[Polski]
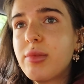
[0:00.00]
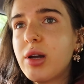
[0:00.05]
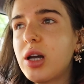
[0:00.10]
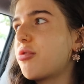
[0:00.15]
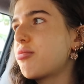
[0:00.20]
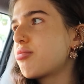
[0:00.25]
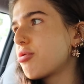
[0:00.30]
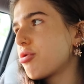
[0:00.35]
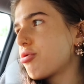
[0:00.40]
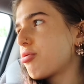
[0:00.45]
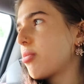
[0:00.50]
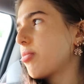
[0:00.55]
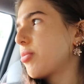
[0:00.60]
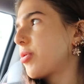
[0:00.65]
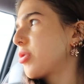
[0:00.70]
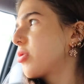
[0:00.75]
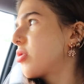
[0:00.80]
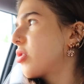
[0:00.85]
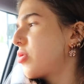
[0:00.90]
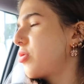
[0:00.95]
W przyszłym
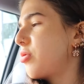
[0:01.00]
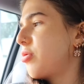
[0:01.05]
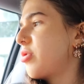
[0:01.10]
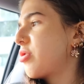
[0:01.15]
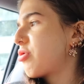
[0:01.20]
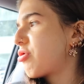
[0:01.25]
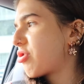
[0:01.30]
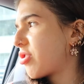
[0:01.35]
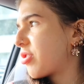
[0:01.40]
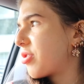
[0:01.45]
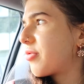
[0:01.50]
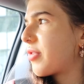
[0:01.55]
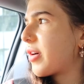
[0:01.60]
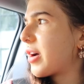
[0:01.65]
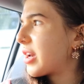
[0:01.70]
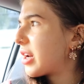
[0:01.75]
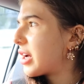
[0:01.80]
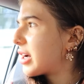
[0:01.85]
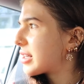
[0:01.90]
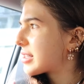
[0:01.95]
tygodniu jeszcze
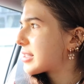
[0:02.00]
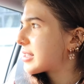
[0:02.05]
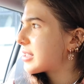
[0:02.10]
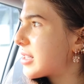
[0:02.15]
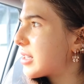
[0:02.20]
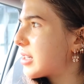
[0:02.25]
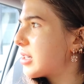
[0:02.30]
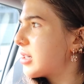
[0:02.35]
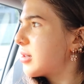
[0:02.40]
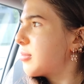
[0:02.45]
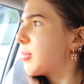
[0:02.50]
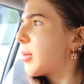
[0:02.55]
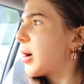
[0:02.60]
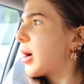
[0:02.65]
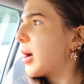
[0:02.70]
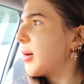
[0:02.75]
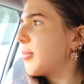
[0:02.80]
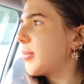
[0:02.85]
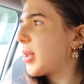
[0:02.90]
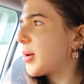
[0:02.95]
dwa razy
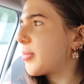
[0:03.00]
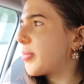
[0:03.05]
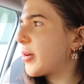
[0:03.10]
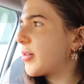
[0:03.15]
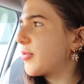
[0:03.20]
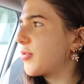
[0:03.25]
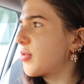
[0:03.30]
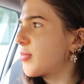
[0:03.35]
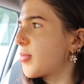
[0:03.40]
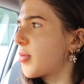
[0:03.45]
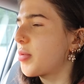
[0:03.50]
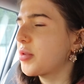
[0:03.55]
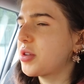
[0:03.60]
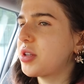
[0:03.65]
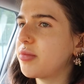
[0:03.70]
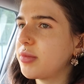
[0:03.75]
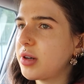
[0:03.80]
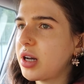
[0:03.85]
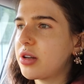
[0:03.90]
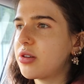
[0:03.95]
mam na pewno, bo
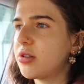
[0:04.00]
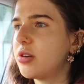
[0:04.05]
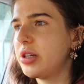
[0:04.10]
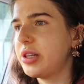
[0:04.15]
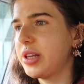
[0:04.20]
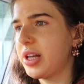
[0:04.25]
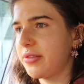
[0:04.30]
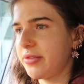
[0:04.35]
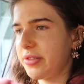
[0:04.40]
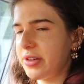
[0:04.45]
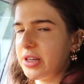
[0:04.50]
potem Karolina